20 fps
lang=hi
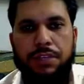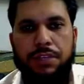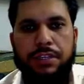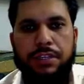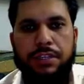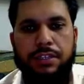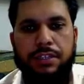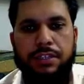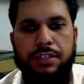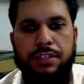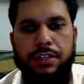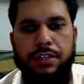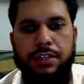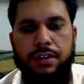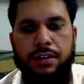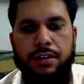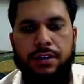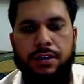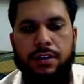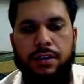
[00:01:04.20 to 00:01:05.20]
किया जाएगा
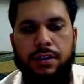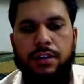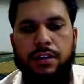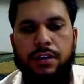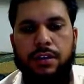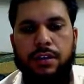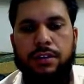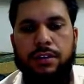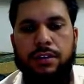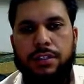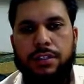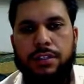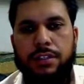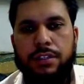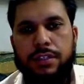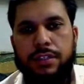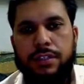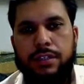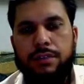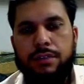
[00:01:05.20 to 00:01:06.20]
ये
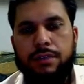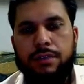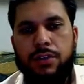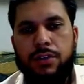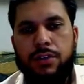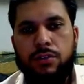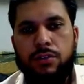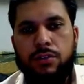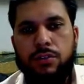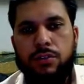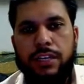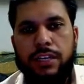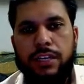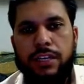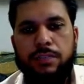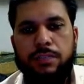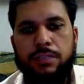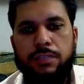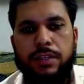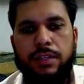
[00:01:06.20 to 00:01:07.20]
तरीका विंडोज़
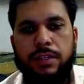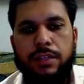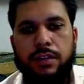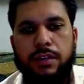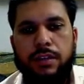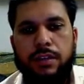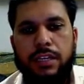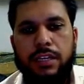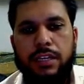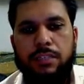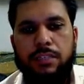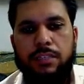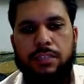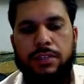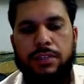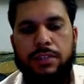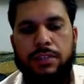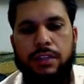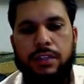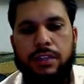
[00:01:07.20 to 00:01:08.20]
एक्सपी के एक्सपी
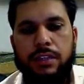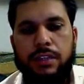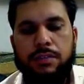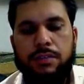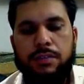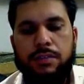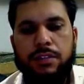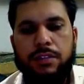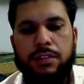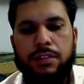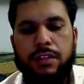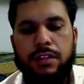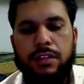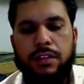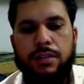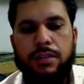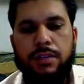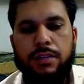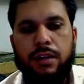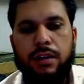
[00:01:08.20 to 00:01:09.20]
के लिए भी
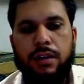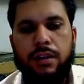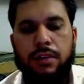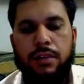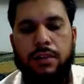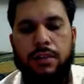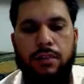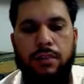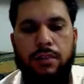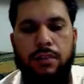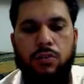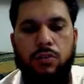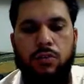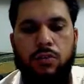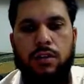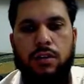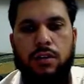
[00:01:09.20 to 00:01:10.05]
तकरीबन काबिल अमल होगा